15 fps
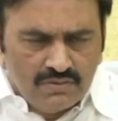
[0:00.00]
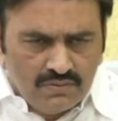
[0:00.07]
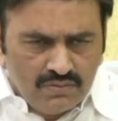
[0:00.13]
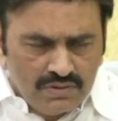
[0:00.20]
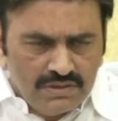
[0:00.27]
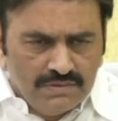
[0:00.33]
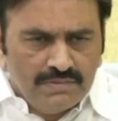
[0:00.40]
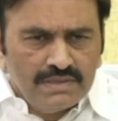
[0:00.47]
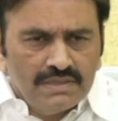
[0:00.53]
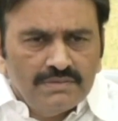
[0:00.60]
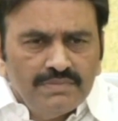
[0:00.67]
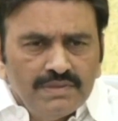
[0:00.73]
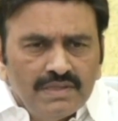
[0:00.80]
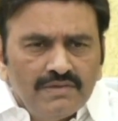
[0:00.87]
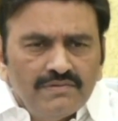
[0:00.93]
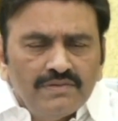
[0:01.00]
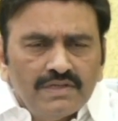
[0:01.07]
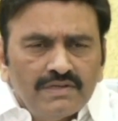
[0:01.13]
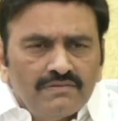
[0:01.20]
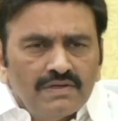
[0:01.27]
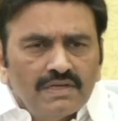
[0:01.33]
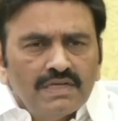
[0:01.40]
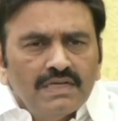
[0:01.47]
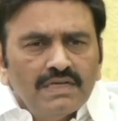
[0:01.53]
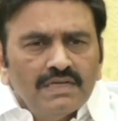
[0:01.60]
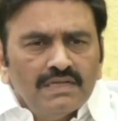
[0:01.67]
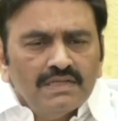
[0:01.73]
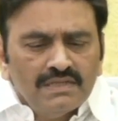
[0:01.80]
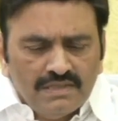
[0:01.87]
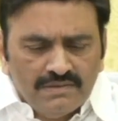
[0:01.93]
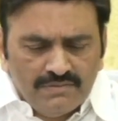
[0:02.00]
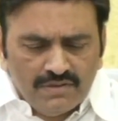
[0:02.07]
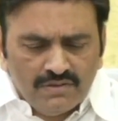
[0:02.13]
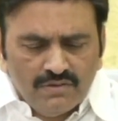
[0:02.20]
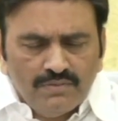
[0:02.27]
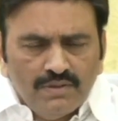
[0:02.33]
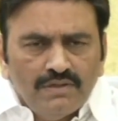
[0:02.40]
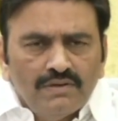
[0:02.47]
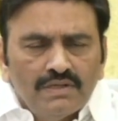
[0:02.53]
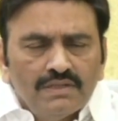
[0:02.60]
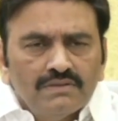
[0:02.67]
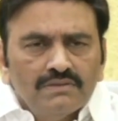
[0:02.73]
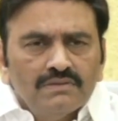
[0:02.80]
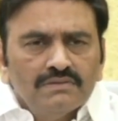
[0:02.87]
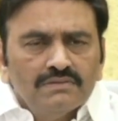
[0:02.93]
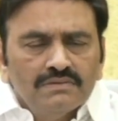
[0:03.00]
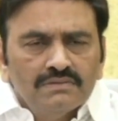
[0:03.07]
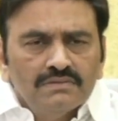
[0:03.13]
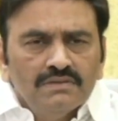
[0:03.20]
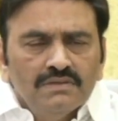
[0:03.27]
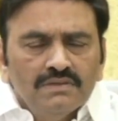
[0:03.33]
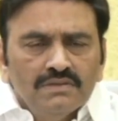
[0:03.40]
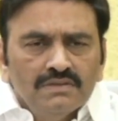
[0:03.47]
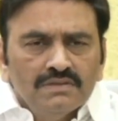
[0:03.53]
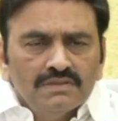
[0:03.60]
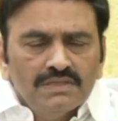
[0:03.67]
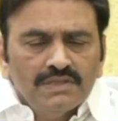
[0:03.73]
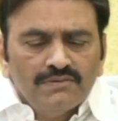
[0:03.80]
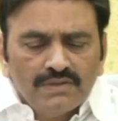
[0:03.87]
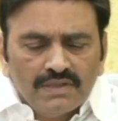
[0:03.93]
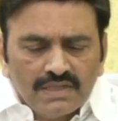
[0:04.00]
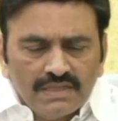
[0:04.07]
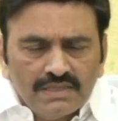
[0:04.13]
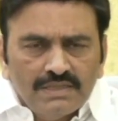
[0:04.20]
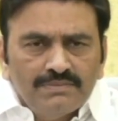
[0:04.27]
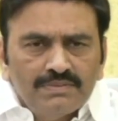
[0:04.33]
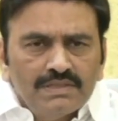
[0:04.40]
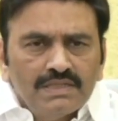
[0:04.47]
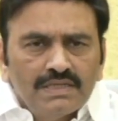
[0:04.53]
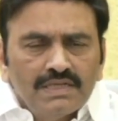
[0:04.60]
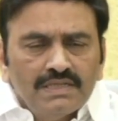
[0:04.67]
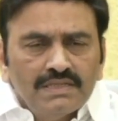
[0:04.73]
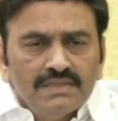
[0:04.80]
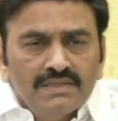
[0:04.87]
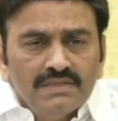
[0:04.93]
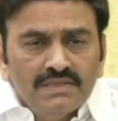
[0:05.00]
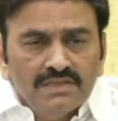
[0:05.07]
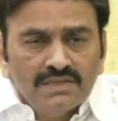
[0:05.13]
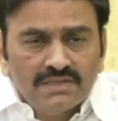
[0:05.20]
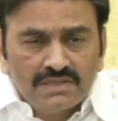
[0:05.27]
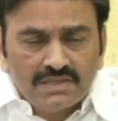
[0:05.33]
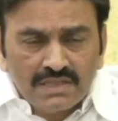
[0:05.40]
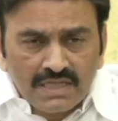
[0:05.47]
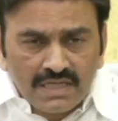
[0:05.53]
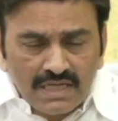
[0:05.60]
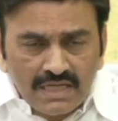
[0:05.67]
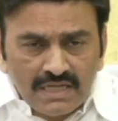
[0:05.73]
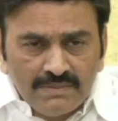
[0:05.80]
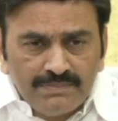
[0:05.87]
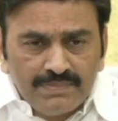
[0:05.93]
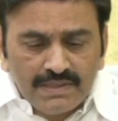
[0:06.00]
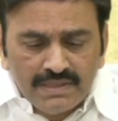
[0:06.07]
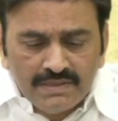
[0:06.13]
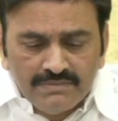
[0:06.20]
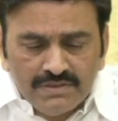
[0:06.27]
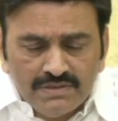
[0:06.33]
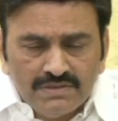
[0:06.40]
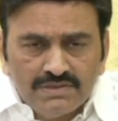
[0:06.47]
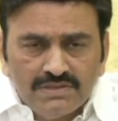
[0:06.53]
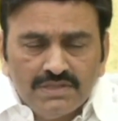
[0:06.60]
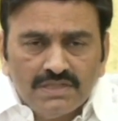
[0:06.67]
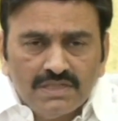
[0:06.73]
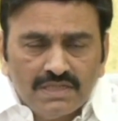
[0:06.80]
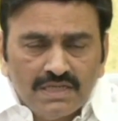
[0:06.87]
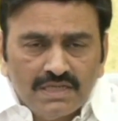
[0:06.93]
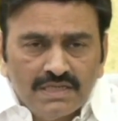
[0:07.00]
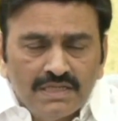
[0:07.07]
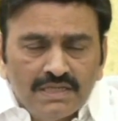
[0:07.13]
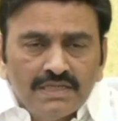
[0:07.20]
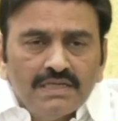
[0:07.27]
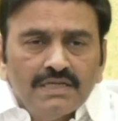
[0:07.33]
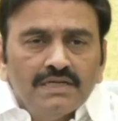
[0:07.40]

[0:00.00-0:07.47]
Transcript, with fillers: కొద్దిమంది బిహేవియర్ వలన నా మనోభావాలు తీవ్రంగా దెబ్బతిన్నాయి ఇంతగా ప్రేమించిన నన్నే